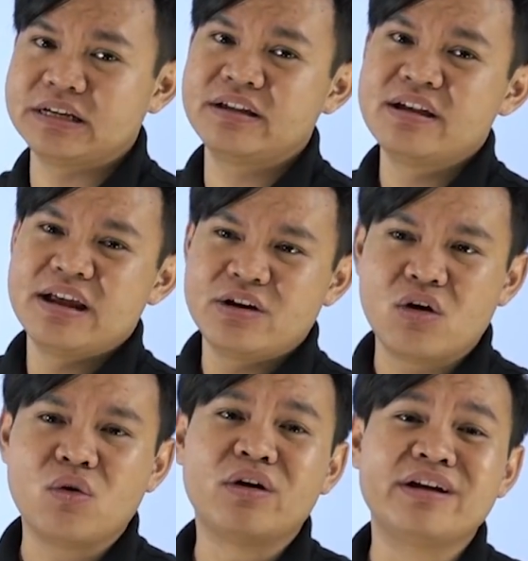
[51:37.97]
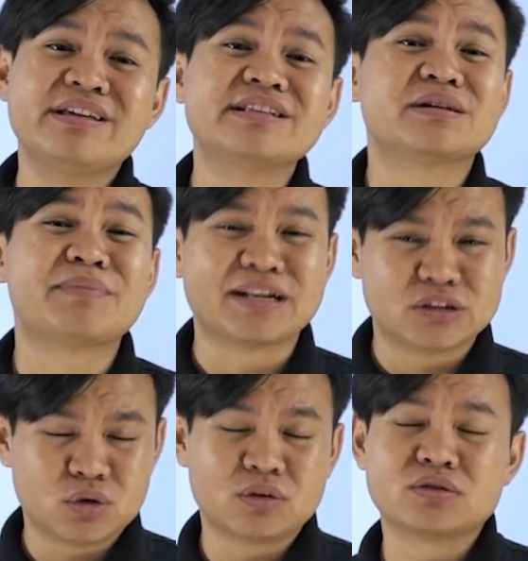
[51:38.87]
ยๆน้องคงเคยได้ยินสมาร์ท
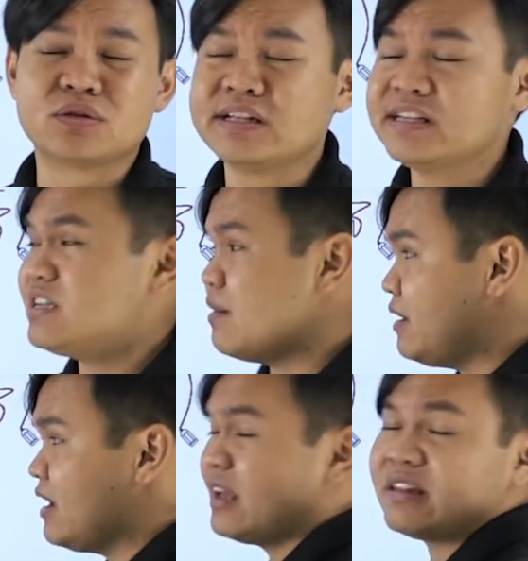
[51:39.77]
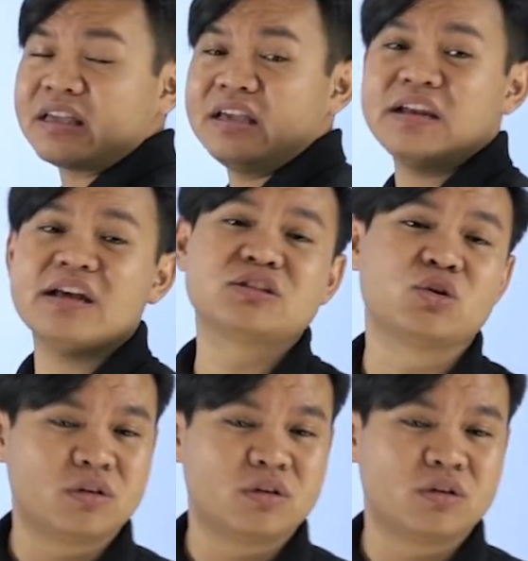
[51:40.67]
ชนสนธิเชื่อมนี่ไงตะกี้เนี่ย